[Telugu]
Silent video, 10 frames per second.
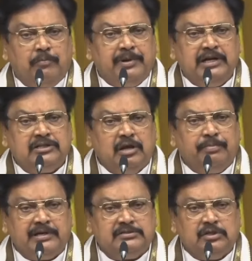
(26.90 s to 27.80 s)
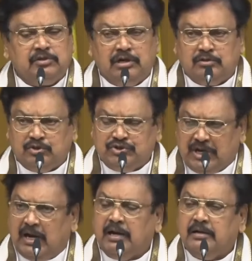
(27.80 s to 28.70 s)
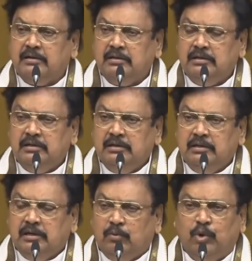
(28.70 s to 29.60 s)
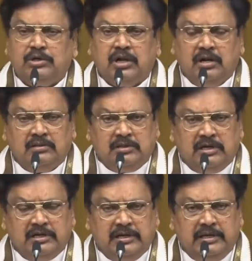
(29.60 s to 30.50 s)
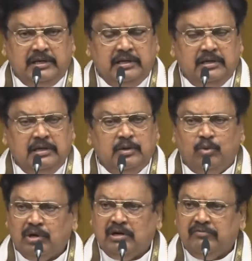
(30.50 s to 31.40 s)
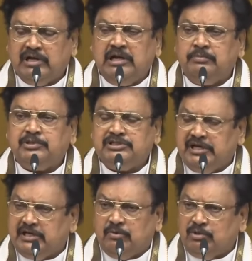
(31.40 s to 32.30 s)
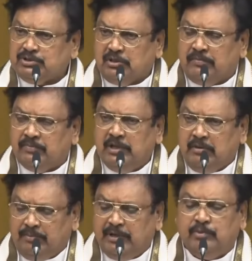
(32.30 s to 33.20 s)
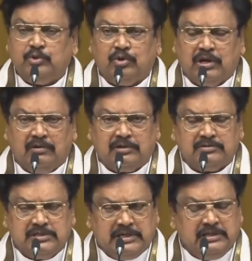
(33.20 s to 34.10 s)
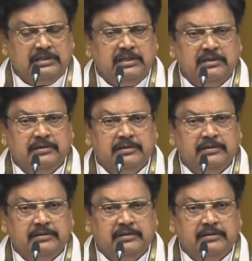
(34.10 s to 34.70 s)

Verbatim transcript: విపరీత పరిస్థితుల దృష్ట్యా ఓటర్లందరికీ ఒక విజ్ఞప్తి చేయటం కోసం మీ ముందుకు రావటం జరిగింది